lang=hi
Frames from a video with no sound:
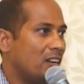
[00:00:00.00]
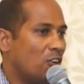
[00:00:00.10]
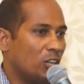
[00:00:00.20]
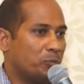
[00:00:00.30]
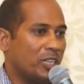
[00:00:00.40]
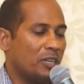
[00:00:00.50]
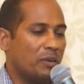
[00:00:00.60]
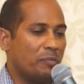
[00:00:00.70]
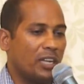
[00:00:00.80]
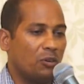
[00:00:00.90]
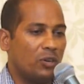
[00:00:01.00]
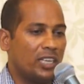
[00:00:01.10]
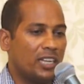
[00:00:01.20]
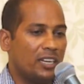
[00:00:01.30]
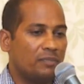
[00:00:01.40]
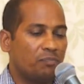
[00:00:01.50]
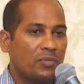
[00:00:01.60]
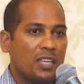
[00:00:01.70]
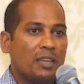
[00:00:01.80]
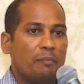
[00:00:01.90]
हॉस्पिटल में पड़ा हुआ था
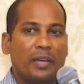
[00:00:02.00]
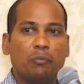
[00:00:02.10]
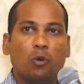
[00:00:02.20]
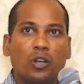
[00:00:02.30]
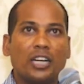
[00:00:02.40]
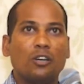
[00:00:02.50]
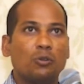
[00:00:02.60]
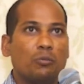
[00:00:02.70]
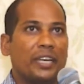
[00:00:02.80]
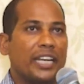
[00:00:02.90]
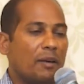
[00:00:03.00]
मैं बोल रहा हूँ मेरी